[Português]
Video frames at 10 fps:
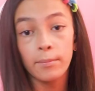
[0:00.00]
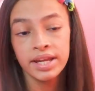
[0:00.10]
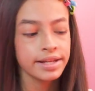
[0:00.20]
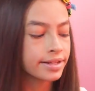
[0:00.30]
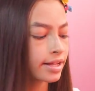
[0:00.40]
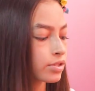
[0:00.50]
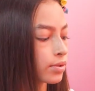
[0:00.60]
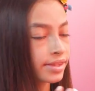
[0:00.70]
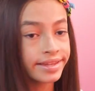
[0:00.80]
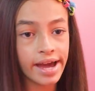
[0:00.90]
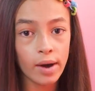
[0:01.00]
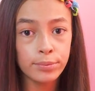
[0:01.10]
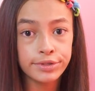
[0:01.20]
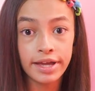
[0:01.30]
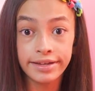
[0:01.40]
Meninas, o
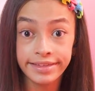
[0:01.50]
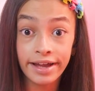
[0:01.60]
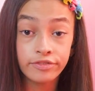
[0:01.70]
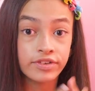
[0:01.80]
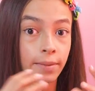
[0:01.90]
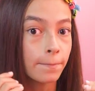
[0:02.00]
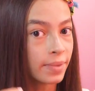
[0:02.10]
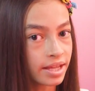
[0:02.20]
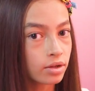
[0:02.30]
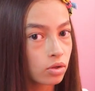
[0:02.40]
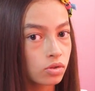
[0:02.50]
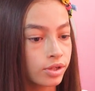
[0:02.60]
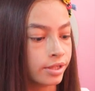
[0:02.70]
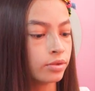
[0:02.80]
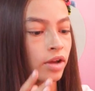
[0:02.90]
ideal pro tie-dye ficar bem
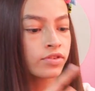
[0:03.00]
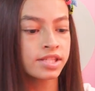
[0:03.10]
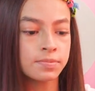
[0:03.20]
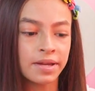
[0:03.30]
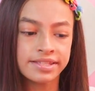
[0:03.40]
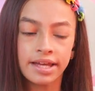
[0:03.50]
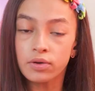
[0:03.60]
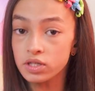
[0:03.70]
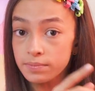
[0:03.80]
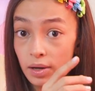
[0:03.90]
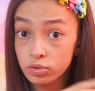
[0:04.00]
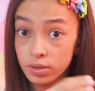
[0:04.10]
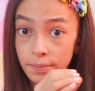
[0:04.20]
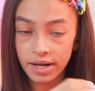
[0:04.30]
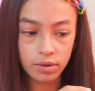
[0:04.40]
colorido é vocês passarem um
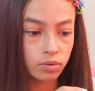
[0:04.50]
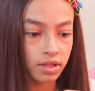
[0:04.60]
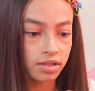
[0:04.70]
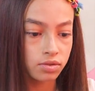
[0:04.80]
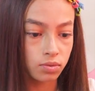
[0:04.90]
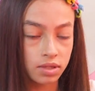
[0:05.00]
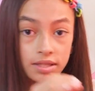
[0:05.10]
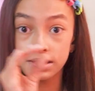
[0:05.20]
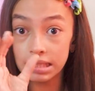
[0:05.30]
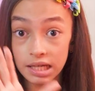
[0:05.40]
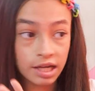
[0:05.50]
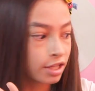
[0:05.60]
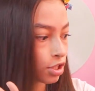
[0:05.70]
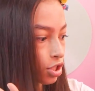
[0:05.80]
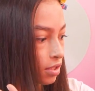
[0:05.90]
esmalte branco nas unhas
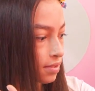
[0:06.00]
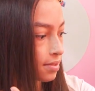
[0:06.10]
antes